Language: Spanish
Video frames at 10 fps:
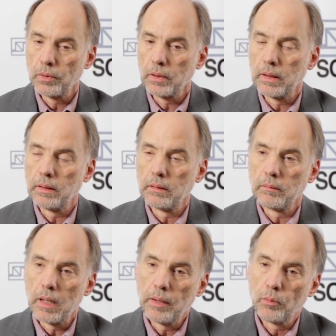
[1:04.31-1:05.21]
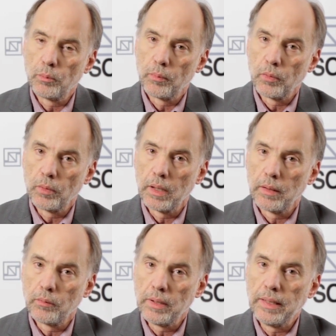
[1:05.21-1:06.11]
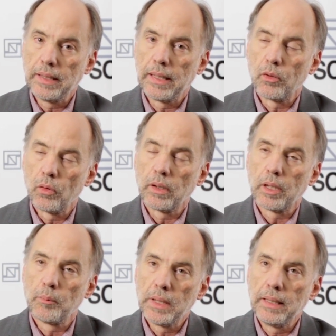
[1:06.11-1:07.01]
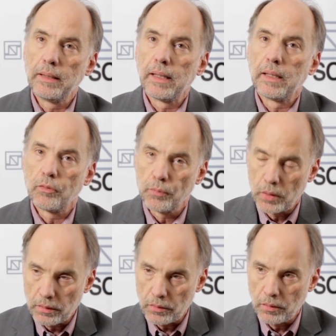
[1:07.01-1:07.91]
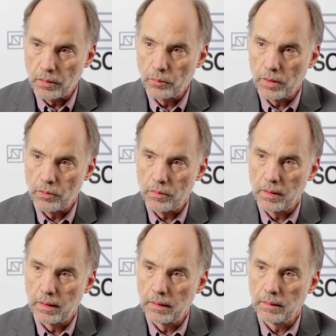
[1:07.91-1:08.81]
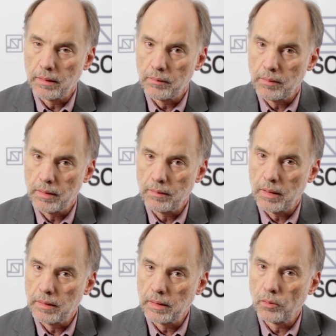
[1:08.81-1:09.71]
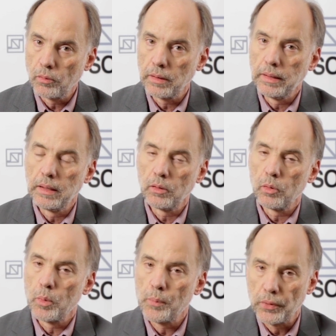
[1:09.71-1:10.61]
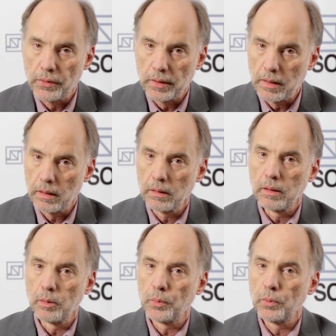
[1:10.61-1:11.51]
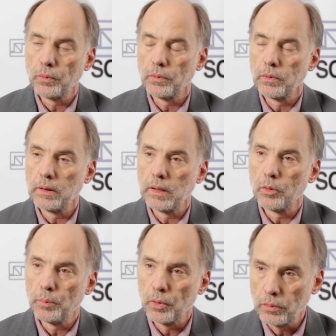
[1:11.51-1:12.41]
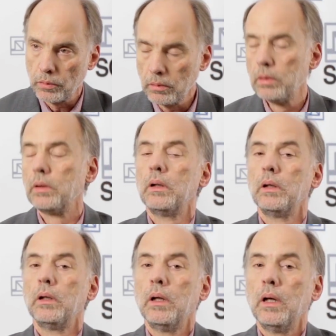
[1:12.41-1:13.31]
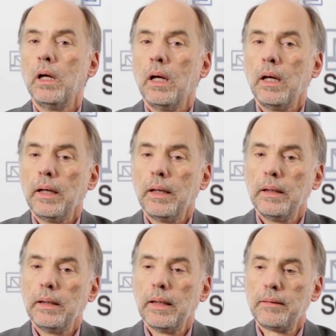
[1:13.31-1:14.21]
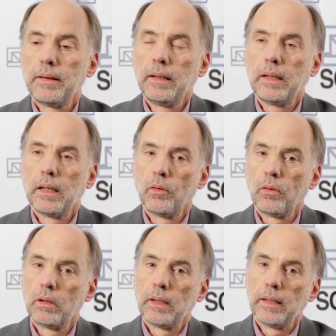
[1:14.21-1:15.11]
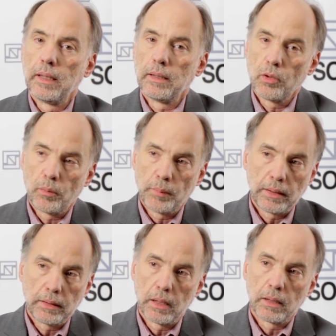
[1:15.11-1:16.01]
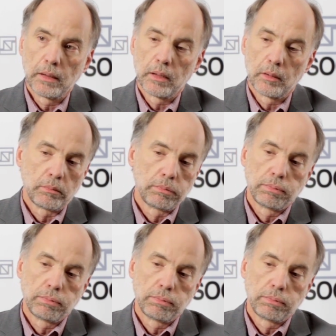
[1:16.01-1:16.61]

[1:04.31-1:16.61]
porque hay un, un, indicador que mide el esfuerzo de una sociedad en ciencia y tecnología como porcentaje del Producto Interno Bruto y este indicador en Latinoamérica anda